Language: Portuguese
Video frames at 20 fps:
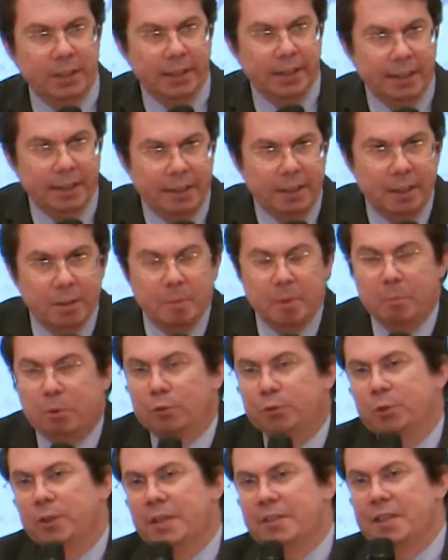alegria, minha
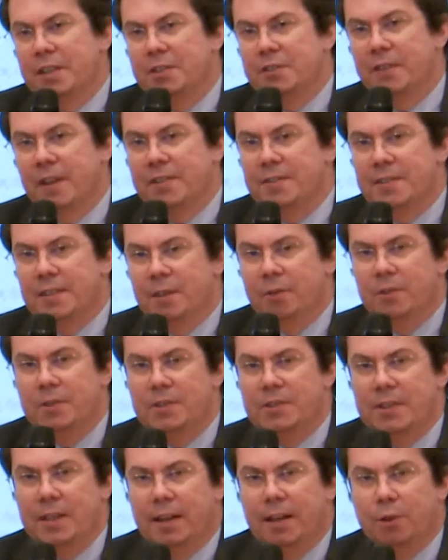profunda satisfação em
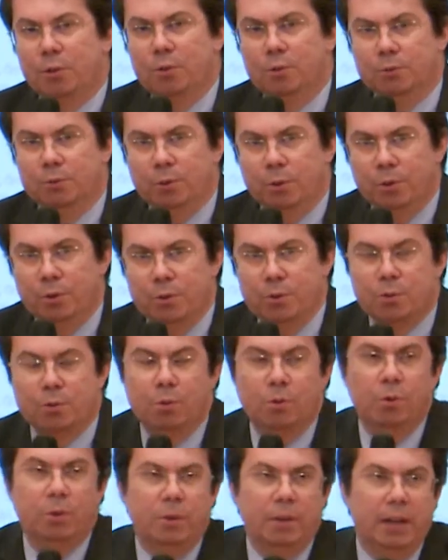estar
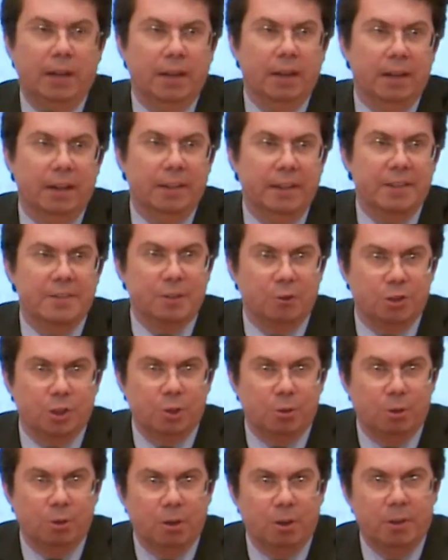convosco uh, nesse
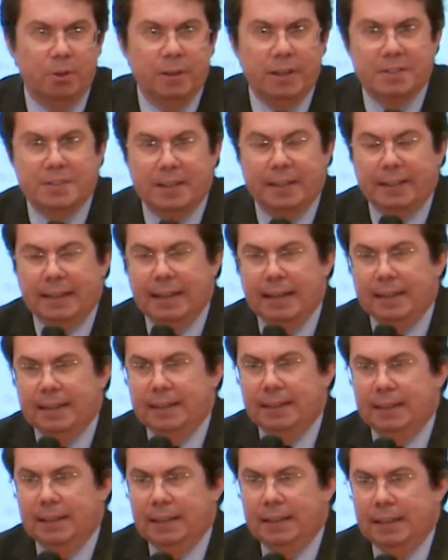auditório, nessa
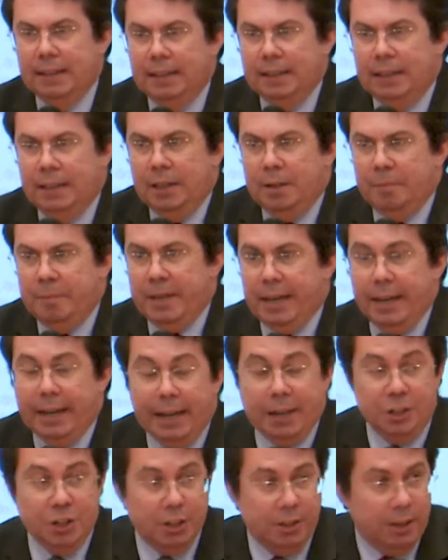data. Minha
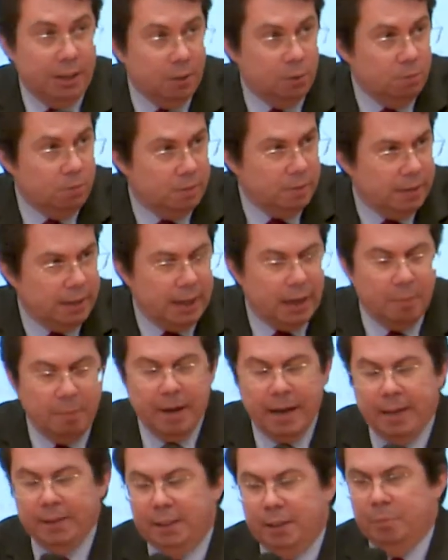gratidão à
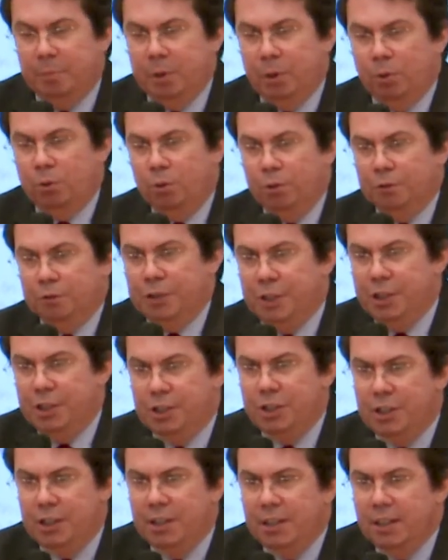Matra pelo
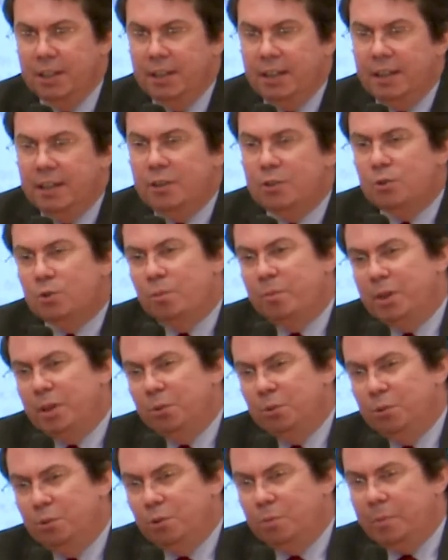convite e,
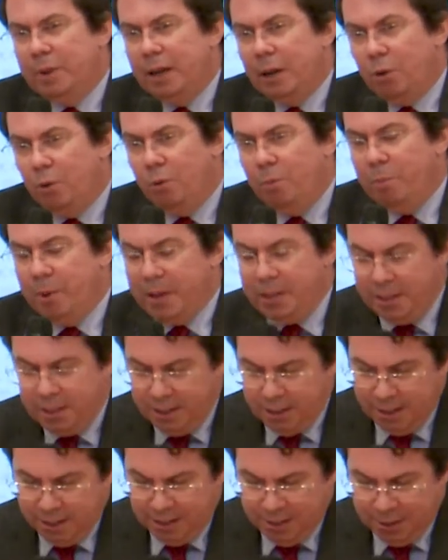sobretudo, pela
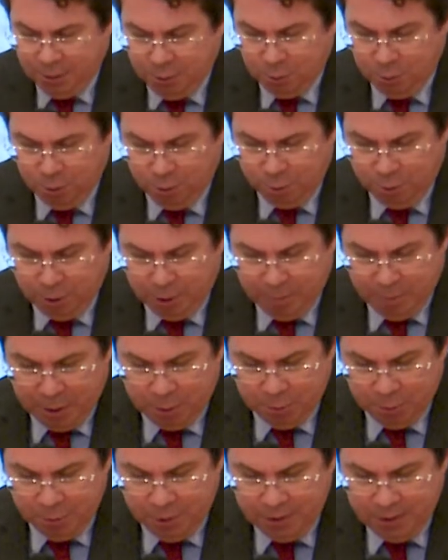companhia do Dr.
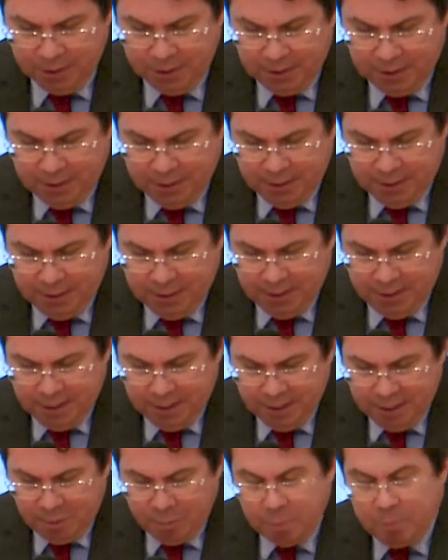Amador,
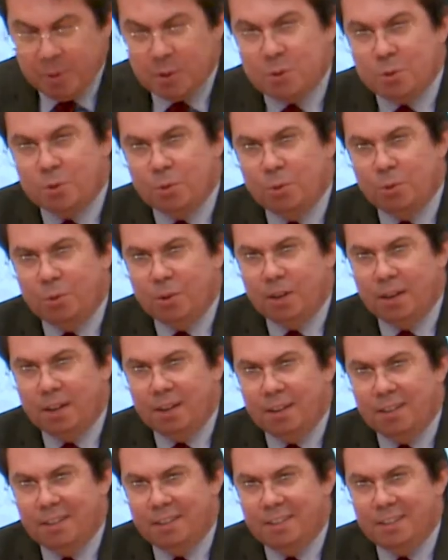que é uma
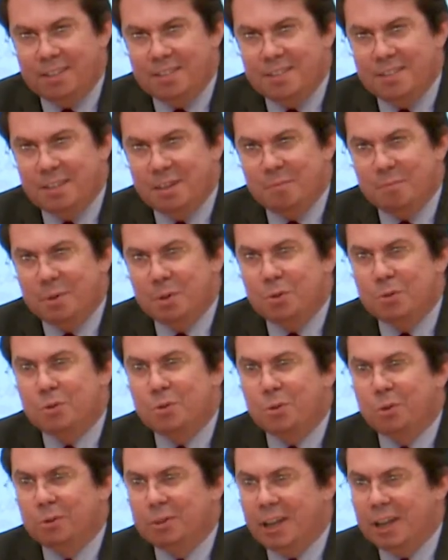pessoa que sempre nos
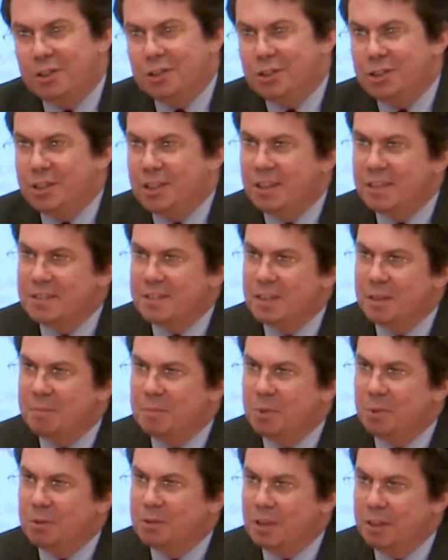contagia,
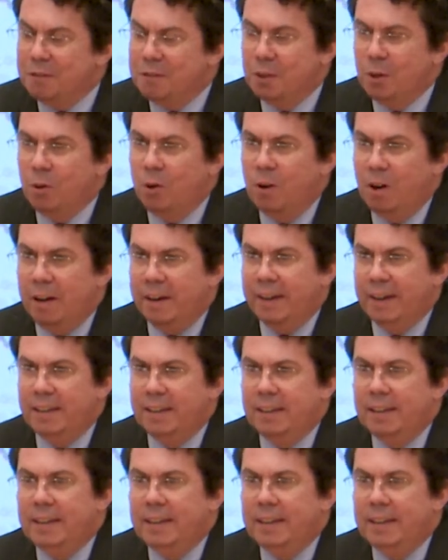sempre nos revigora.